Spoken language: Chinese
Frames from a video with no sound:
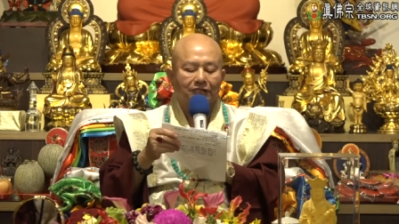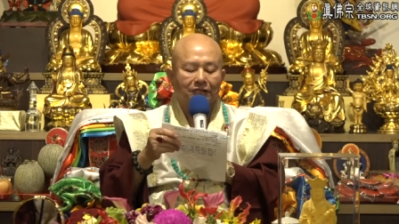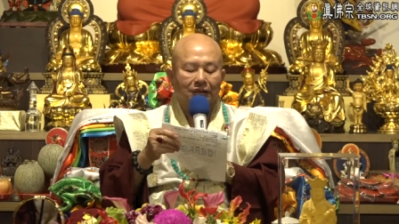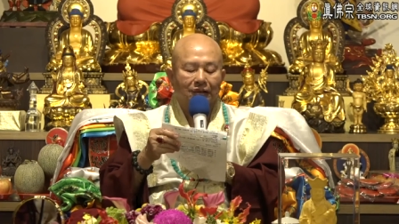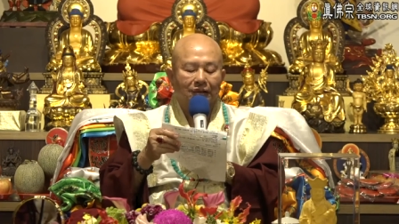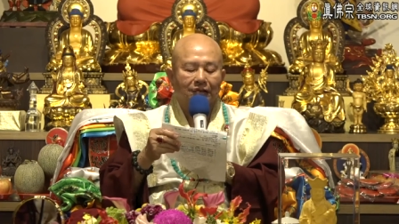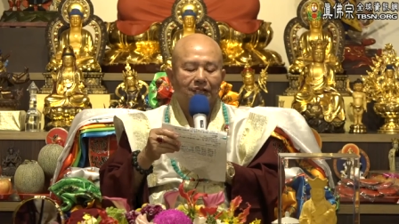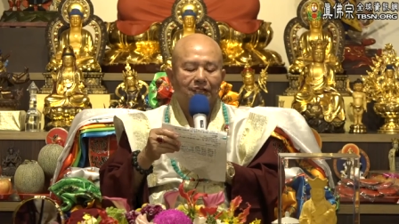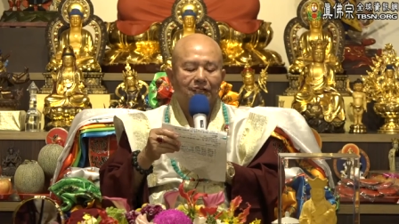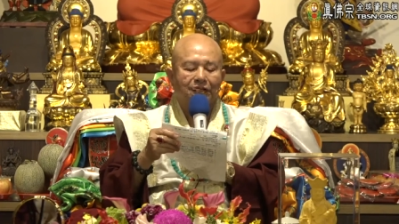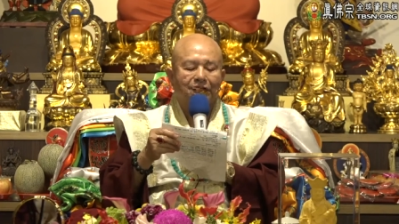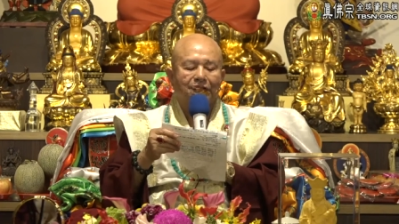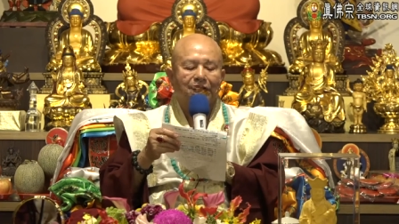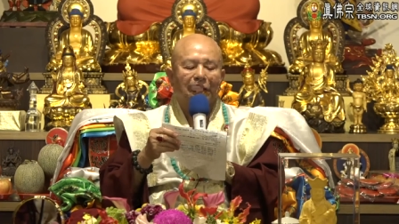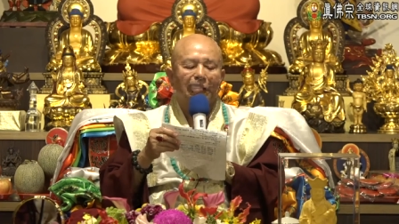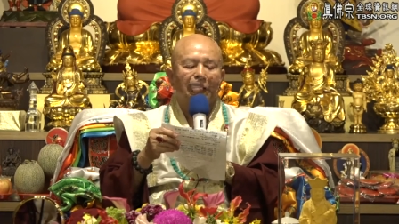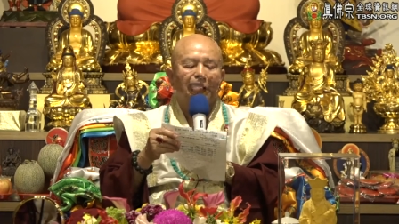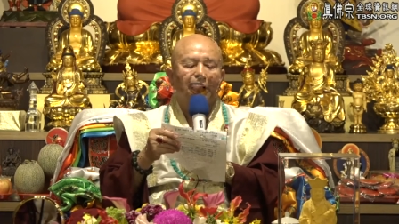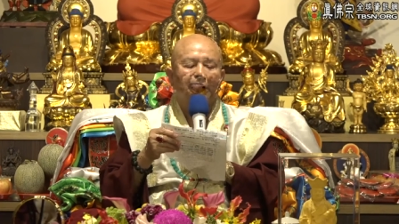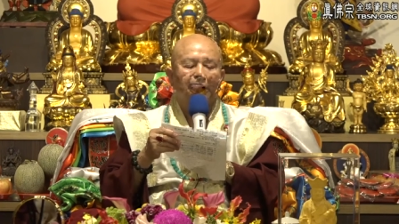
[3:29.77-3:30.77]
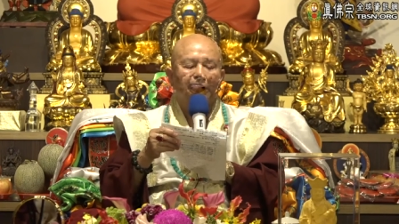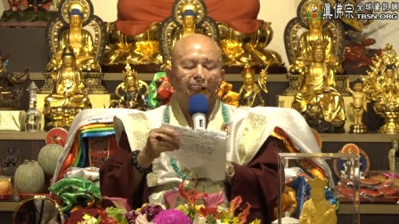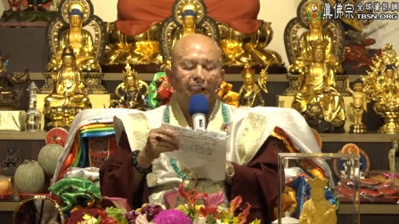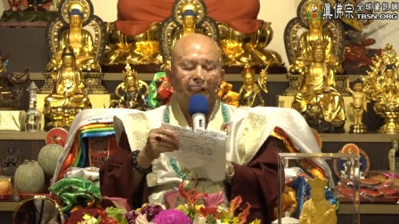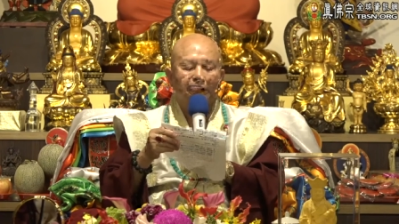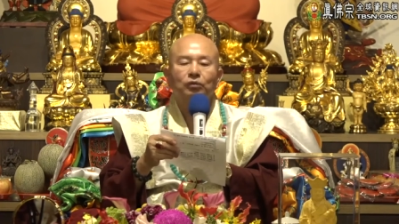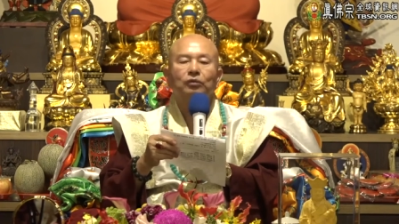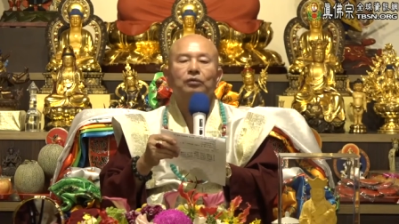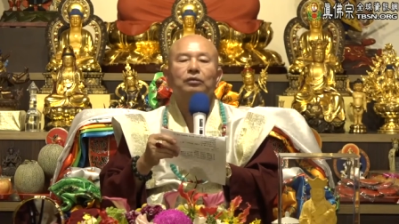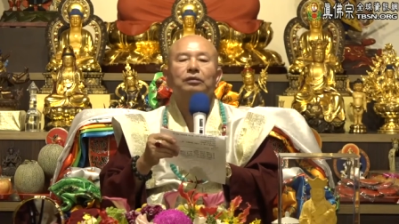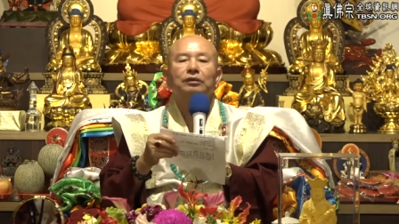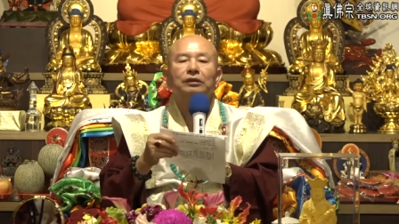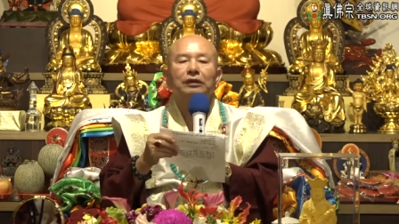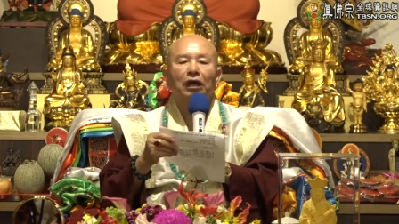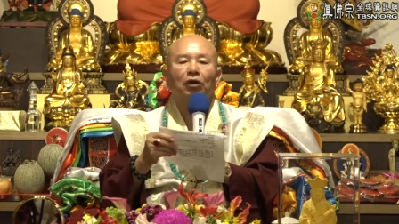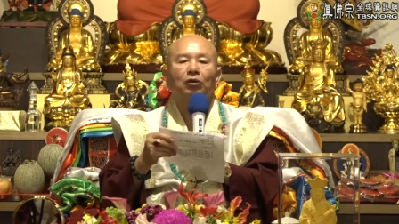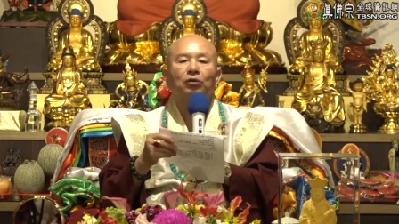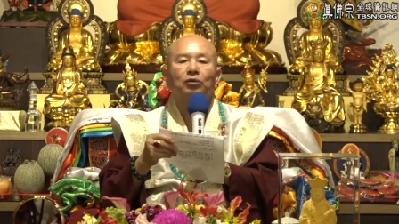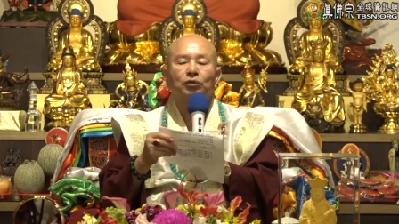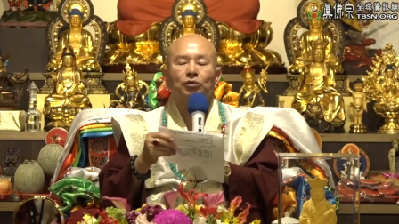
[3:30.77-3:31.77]
那个是套护
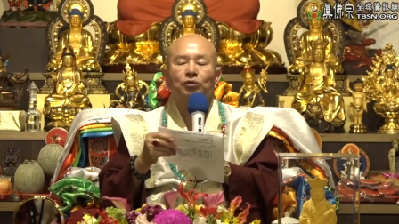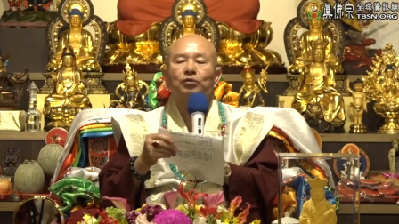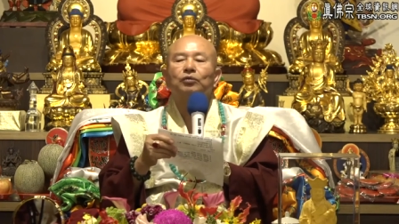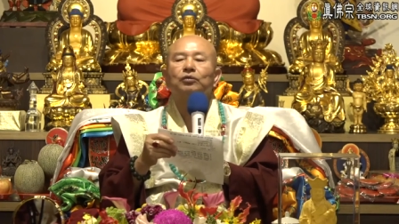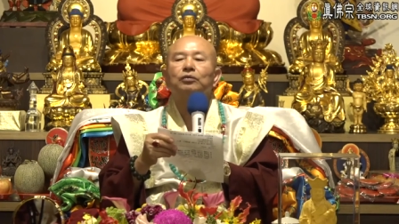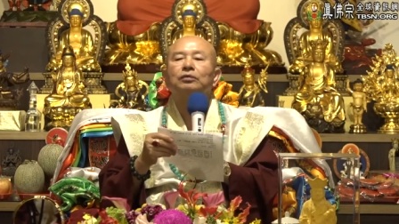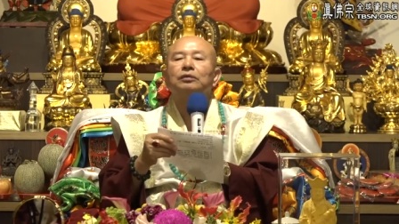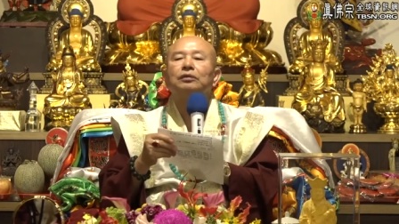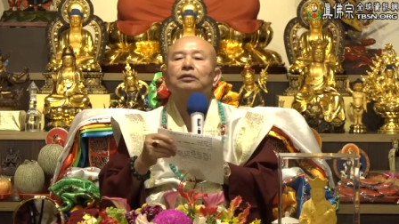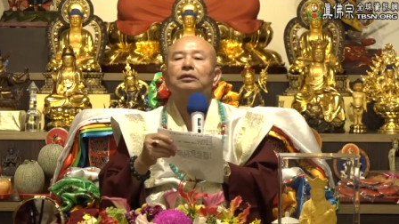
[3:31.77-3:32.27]
套住，